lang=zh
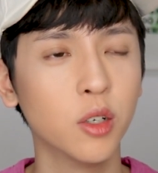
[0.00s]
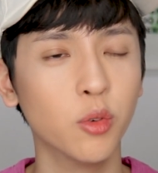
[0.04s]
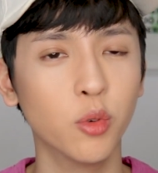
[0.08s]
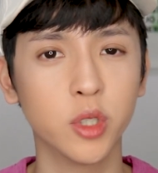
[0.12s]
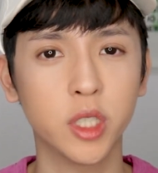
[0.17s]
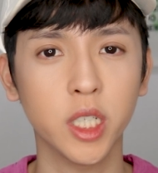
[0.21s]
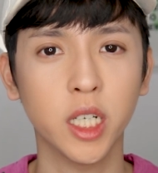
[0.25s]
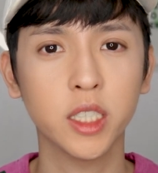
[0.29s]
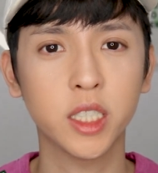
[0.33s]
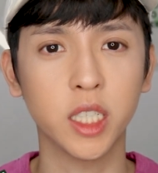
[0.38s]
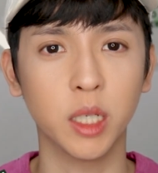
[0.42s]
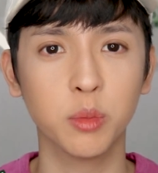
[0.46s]
我
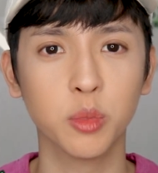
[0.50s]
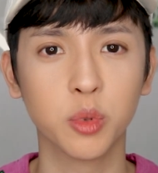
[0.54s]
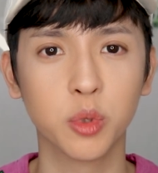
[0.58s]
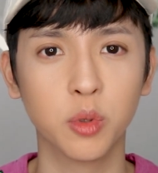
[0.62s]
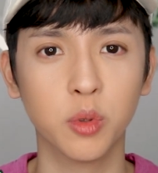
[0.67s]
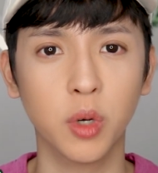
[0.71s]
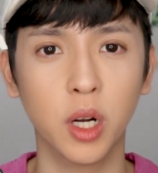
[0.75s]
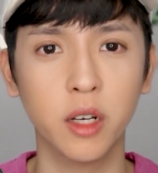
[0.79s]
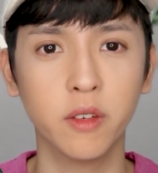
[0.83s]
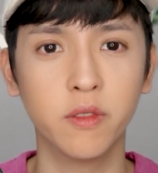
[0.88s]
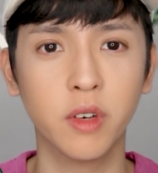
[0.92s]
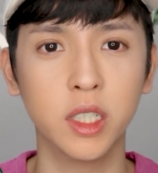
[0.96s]
现在想不
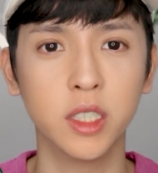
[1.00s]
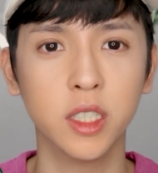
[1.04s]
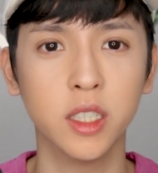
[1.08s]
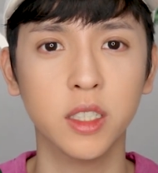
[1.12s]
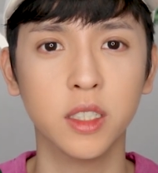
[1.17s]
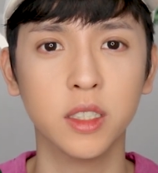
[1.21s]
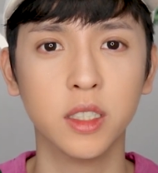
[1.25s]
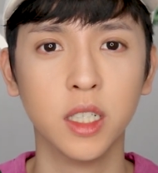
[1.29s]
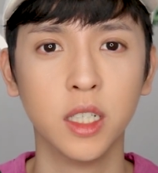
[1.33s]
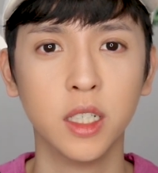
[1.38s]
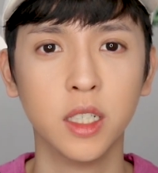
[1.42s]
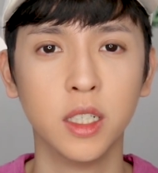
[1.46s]
出来，反
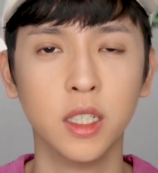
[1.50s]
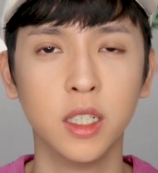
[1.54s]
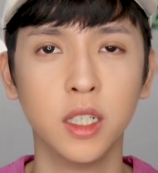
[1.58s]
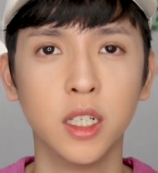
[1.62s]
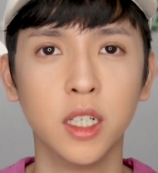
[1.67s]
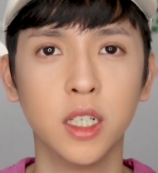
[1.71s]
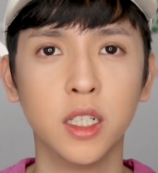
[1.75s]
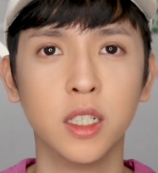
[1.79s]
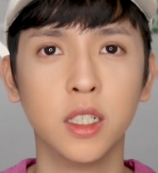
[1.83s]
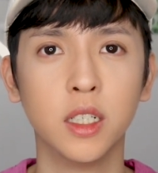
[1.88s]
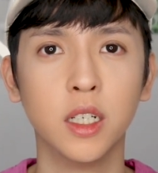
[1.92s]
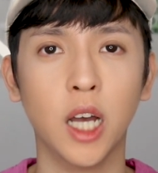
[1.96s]
正。
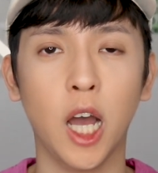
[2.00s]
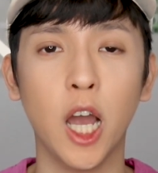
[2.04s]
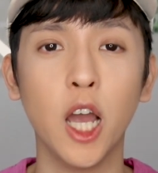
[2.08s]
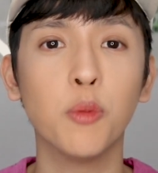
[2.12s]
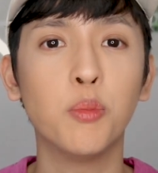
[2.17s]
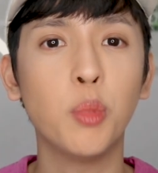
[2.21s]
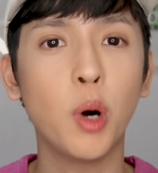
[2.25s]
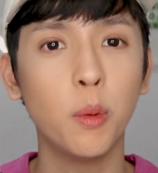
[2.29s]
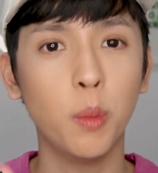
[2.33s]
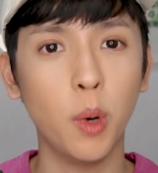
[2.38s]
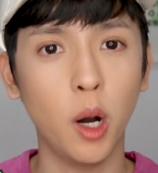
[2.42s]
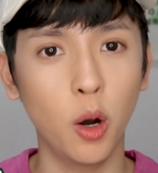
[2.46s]
还有
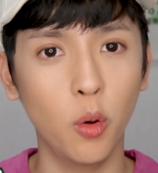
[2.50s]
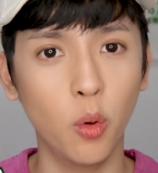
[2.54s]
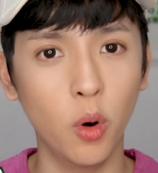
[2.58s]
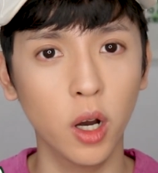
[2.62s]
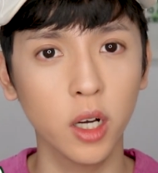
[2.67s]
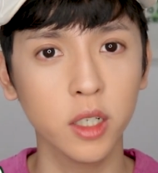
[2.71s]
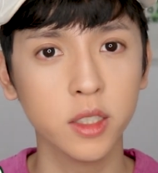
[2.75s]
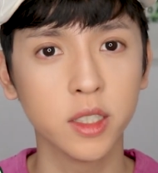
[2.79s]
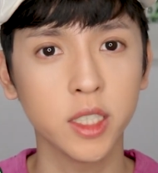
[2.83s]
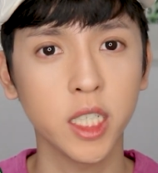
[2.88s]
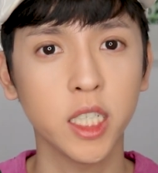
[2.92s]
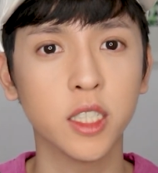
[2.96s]
抱抱
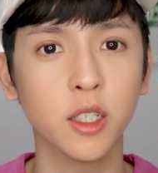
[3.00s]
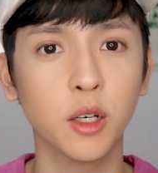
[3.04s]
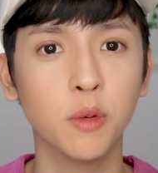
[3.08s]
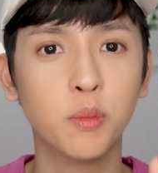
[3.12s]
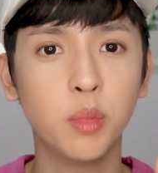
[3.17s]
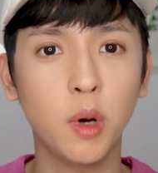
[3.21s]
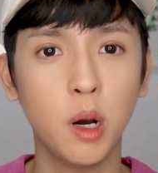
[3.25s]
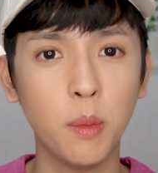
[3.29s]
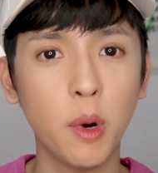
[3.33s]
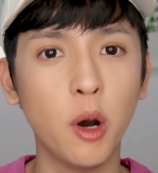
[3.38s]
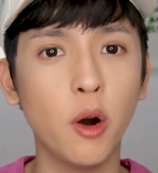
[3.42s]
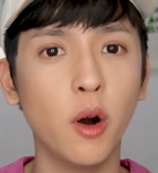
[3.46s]
王那种，
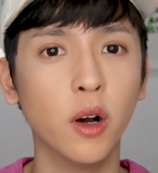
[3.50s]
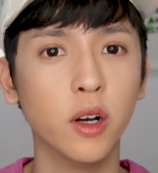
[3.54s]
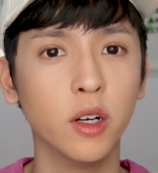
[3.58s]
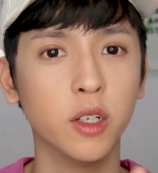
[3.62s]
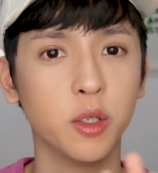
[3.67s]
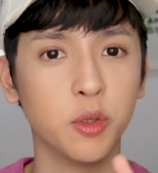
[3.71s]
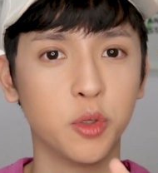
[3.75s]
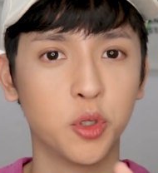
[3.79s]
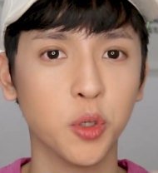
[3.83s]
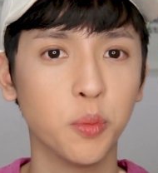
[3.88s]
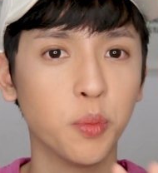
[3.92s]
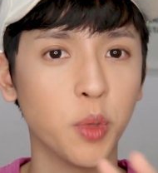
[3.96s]
抱抱
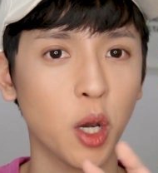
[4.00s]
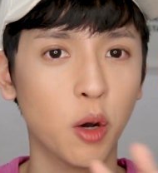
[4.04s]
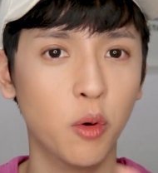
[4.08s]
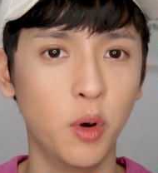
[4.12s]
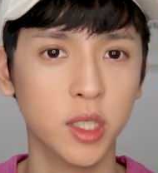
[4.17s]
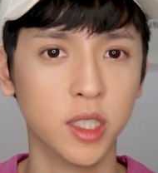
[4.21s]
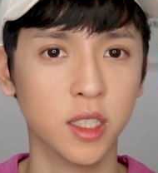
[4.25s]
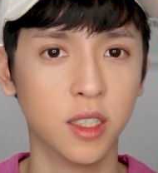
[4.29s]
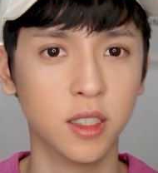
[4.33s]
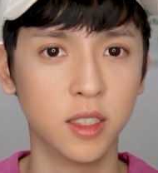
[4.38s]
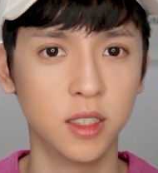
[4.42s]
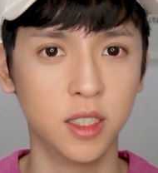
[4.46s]
王就没有
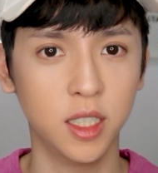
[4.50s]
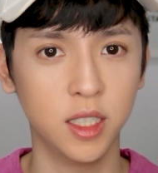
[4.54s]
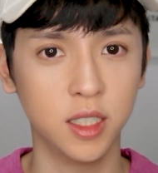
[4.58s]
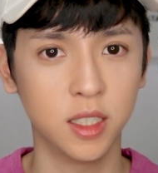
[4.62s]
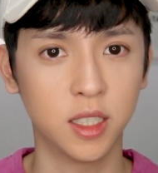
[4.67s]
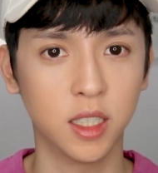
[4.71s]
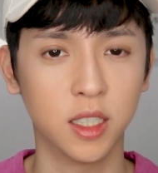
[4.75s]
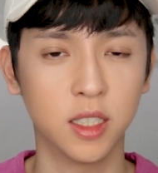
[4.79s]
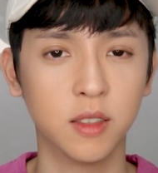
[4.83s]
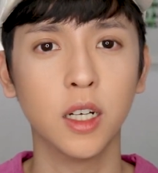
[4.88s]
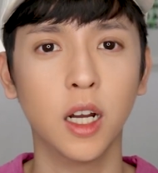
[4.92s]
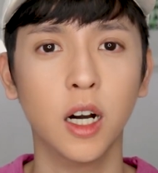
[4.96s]
玩的很认真。